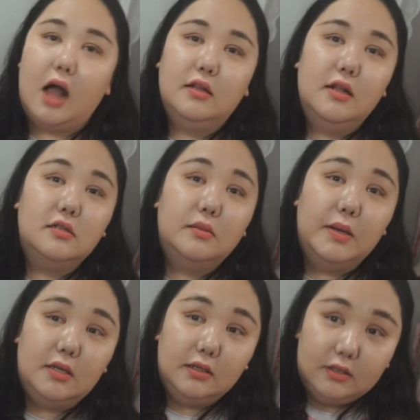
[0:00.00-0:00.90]
아디다스
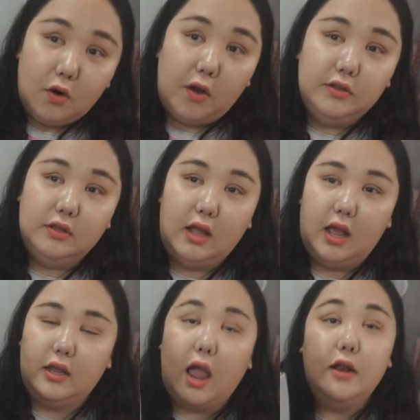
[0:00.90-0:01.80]
매장을
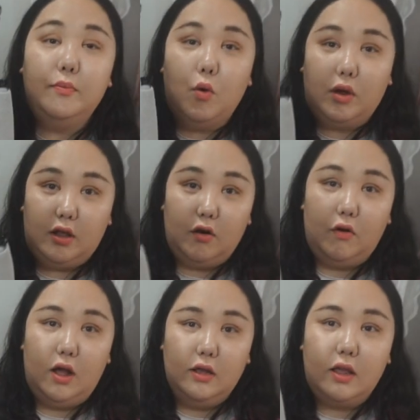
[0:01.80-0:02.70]
들어갔는데 얘를 보게 된 거야